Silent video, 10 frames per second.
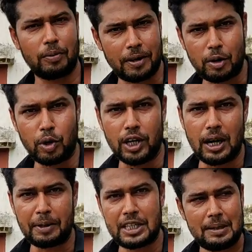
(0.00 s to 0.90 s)
মানে করি
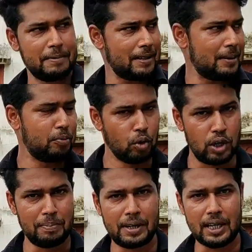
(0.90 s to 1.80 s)
আমাদের টিমটা যে পুরো
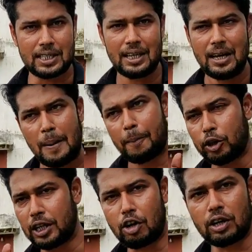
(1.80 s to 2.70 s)
টিমটা আছে
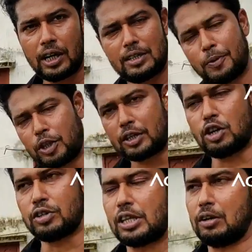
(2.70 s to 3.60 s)
প্রত্যেক অর্গানাইজ প্রত্যেকে
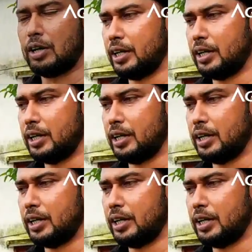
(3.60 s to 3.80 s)
সহযোগিতা করে